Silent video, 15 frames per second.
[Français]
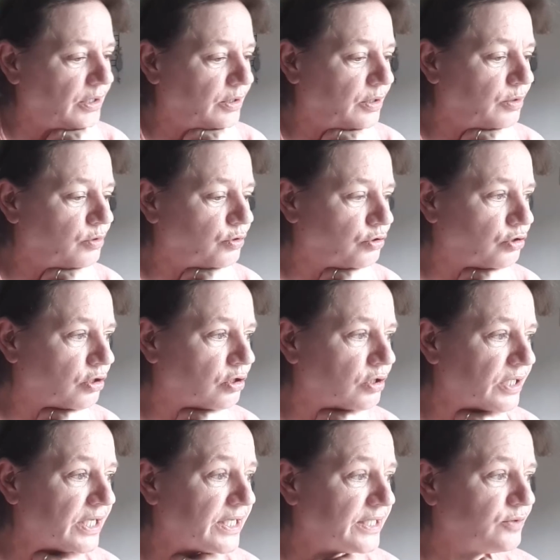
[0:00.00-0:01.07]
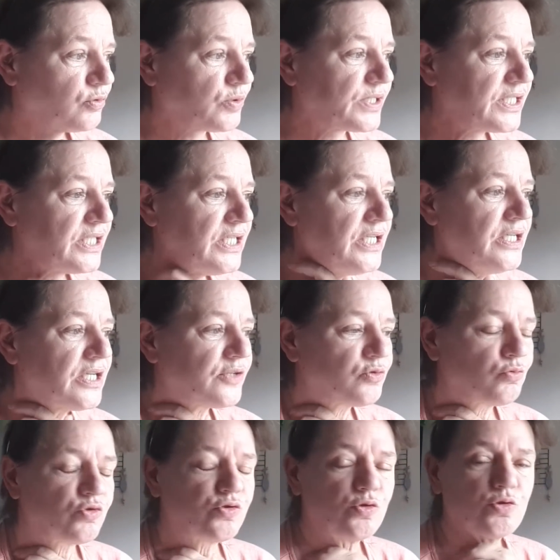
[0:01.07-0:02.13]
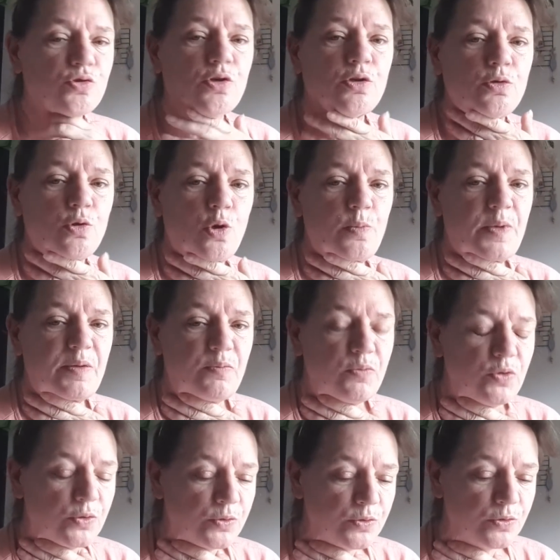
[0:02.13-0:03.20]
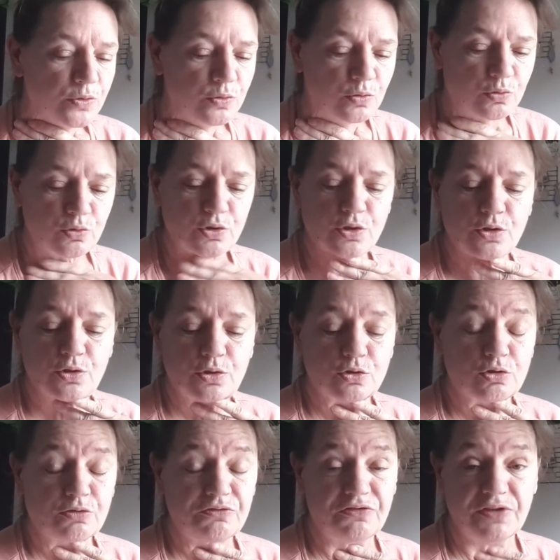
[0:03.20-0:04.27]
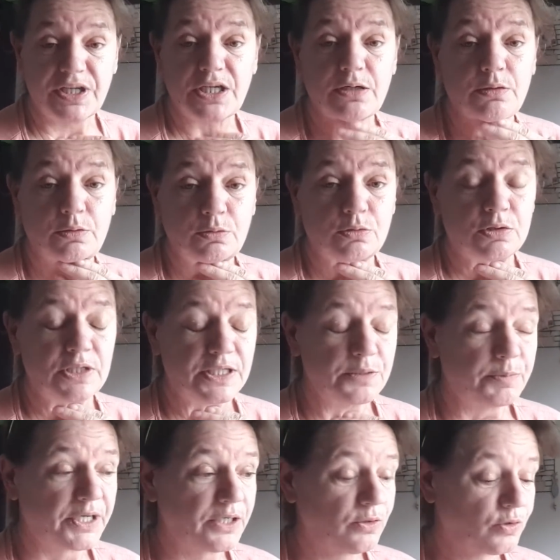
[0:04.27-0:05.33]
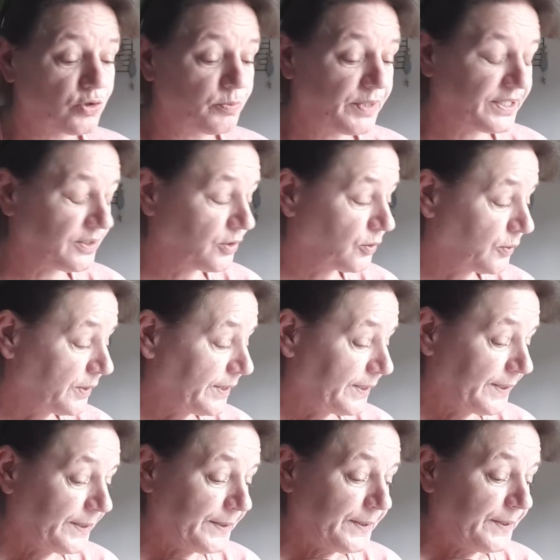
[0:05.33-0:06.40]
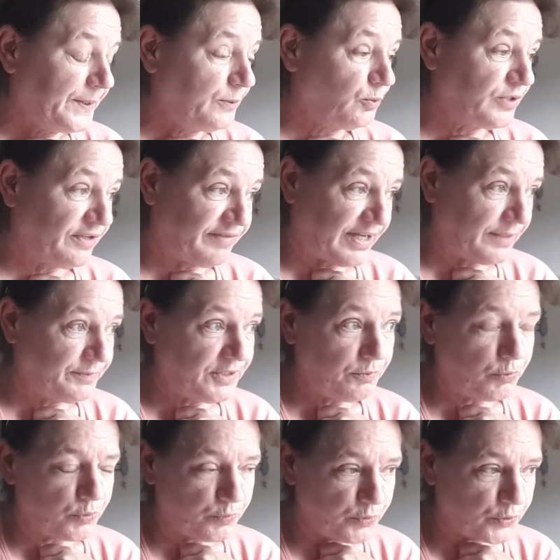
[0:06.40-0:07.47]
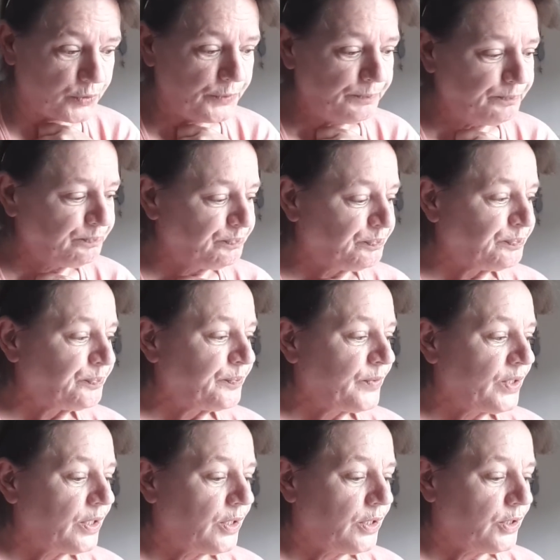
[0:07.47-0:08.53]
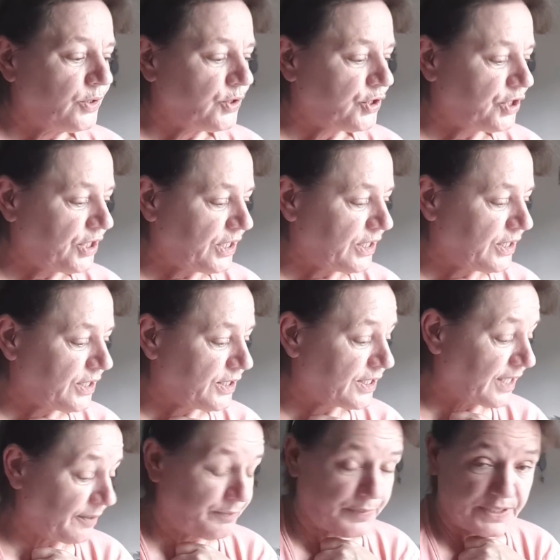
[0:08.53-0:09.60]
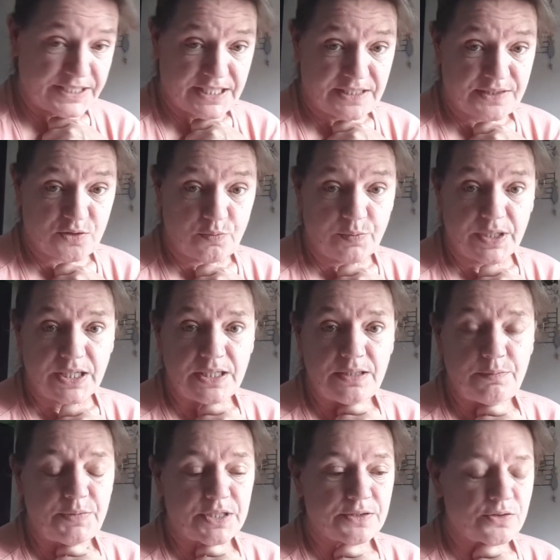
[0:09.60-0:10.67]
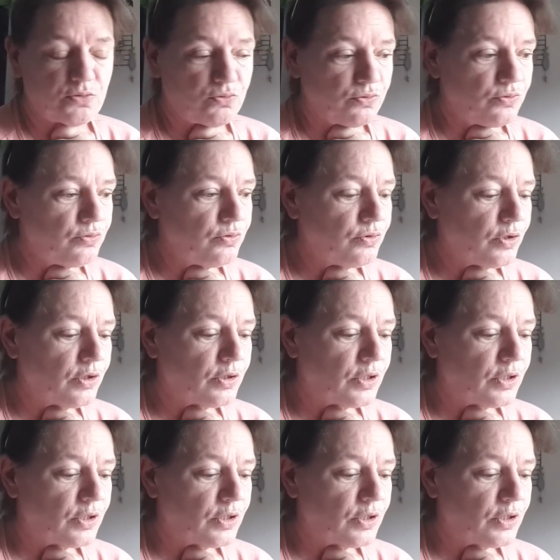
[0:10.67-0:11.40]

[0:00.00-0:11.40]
Euh, le temps aide aussi à ce qu'on se sente quand même mieux, donc euh, j'en fais encore l'expérience maintenant. Donc ça va un petit peu mieux. J'ai scrappé cette semaine, bien sûr.